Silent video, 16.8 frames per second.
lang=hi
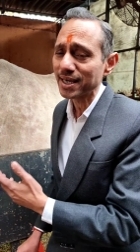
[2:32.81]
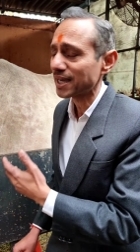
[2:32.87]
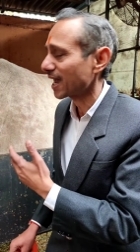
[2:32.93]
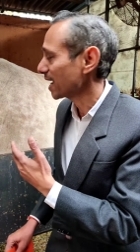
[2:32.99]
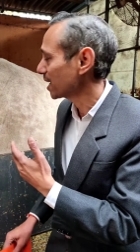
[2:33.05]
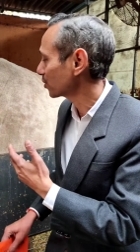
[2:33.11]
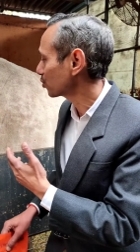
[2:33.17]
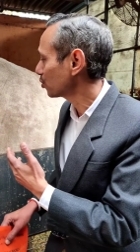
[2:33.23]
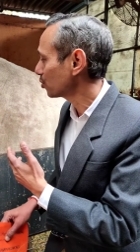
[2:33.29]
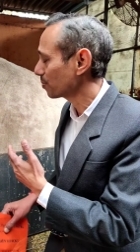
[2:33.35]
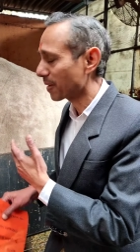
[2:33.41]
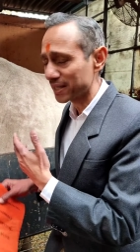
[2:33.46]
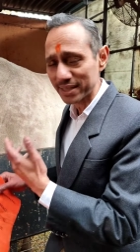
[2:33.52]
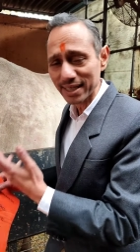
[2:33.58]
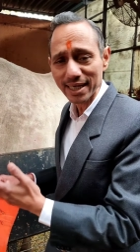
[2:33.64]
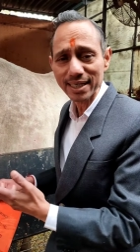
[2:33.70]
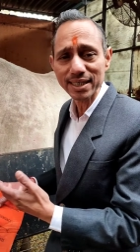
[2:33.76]
गाय को
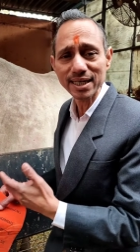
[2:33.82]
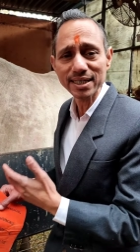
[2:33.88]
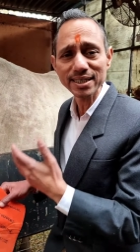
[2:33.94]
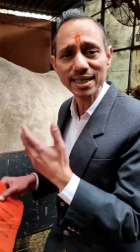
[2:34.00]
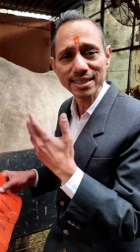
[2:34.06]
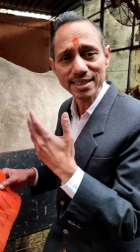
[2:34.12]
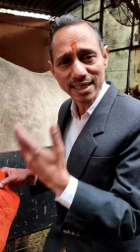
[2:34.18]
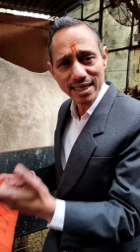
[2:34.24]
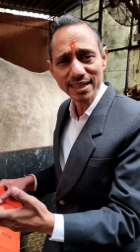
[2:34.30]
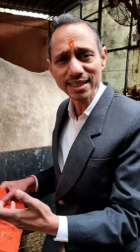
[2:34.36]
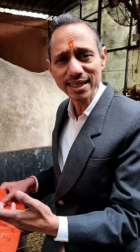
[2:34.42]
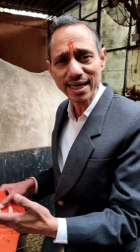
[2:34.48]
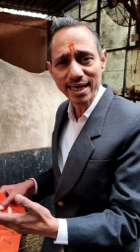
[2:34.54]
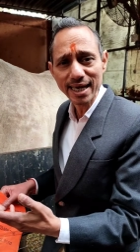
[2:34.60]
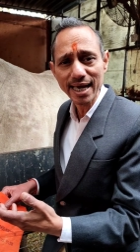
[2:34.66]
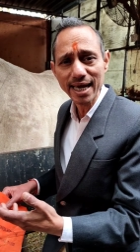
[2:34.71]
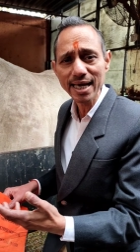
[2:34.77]
माता का दर्जा इसलिए
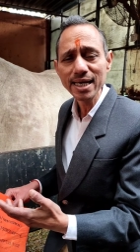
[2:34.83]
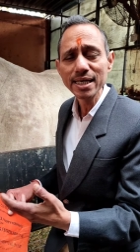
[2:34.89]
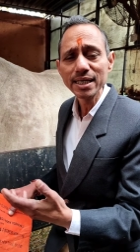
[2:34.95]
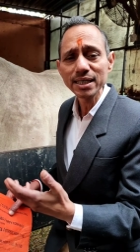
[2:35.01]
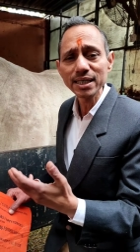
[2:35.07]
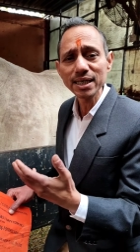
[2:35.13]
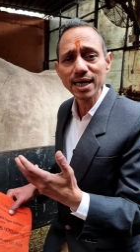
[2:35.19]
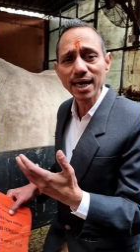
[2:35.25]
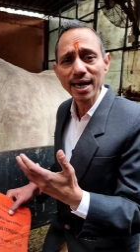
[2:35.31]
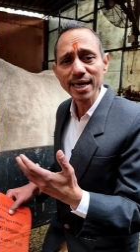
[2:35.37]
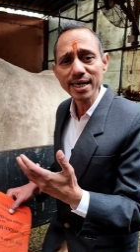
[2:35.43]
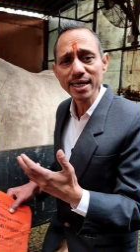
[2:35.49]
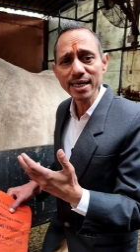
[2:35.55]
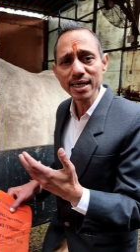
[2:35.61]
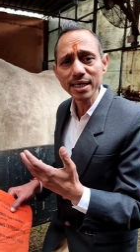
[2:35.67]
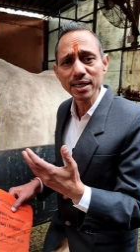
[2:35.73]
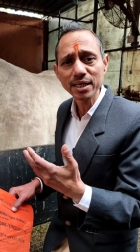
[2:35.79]
दिया गया है कि
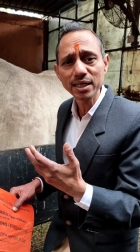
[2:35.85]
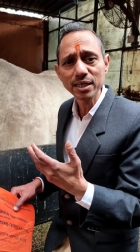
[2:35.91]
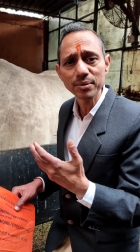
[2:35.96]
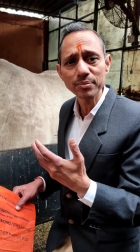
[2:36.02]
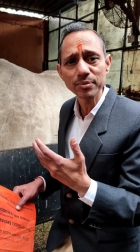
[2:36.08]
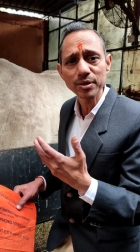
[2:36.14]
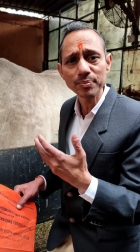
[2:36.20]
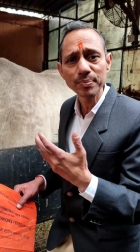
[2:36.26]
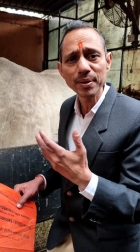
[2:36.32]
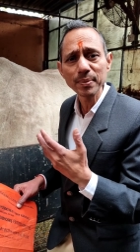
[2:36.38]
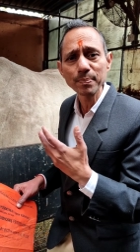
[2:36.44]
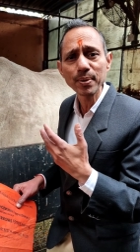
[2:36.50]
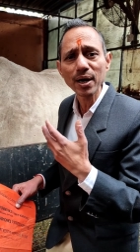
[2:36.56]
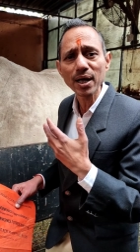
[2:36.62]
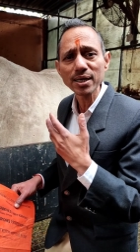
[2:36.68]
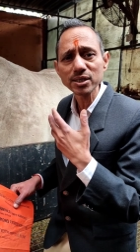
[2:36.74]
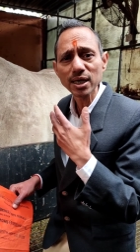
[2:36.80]
गाय में
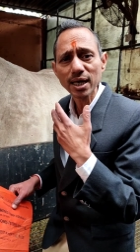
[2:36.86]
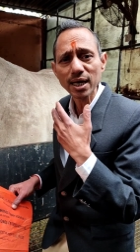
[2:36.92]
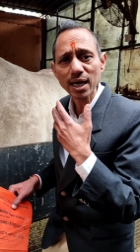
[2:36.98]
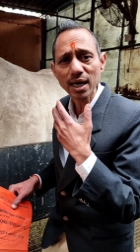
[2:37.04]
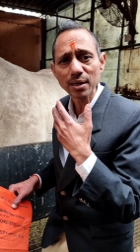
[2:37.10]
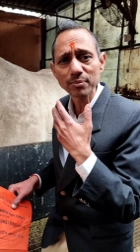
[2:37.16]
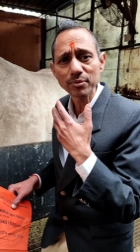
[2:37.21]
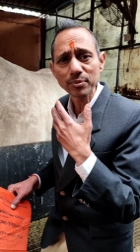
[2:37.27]
बड़ा सारा